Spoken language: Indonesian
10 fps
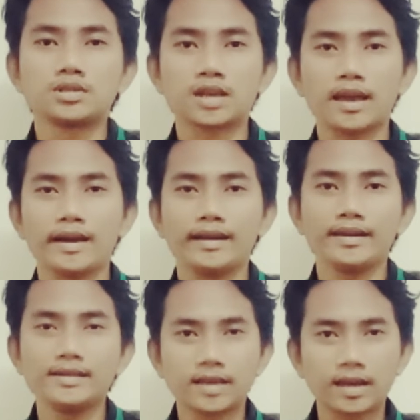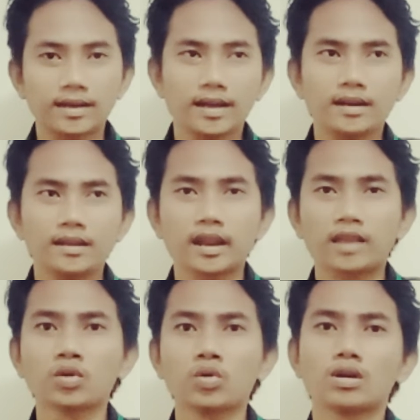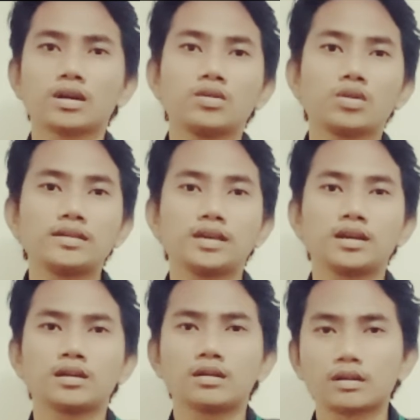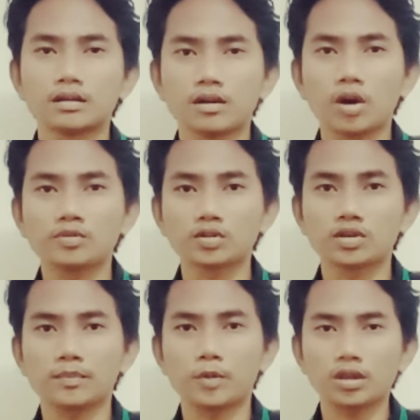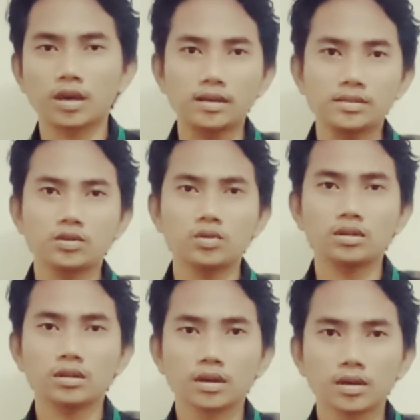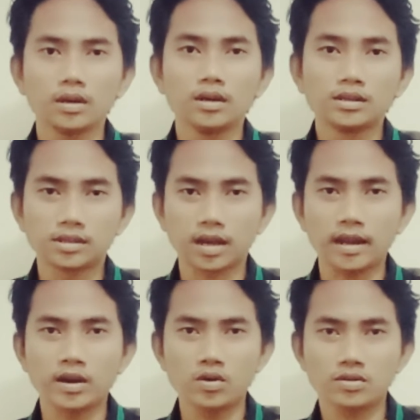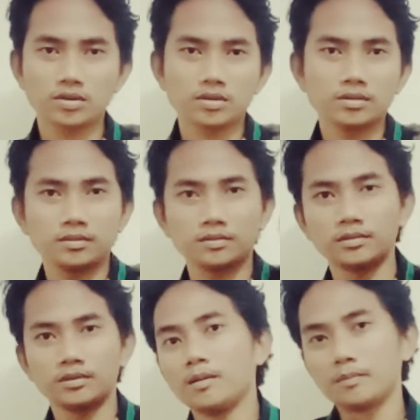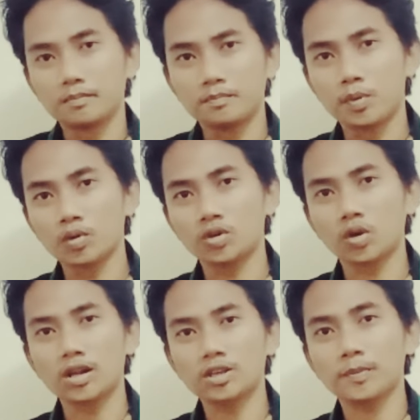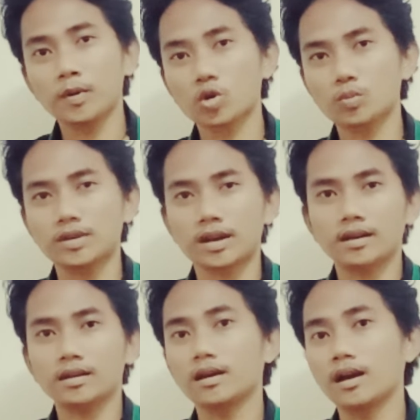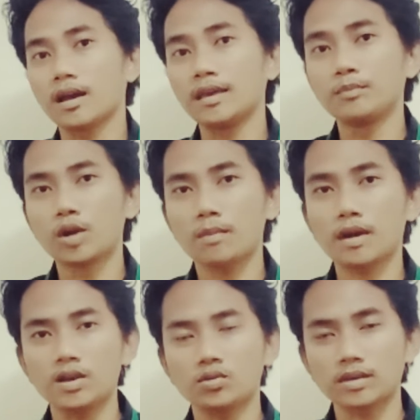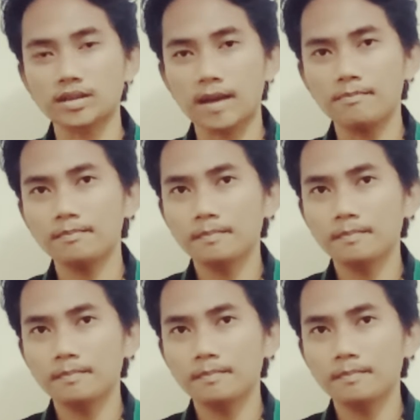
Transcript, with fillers: Saya Denny Iskandar, Direktur Indonesian of Social Political Institute sekaligus fungsionaris pengurus besar Himpunan Mahasiswa Islam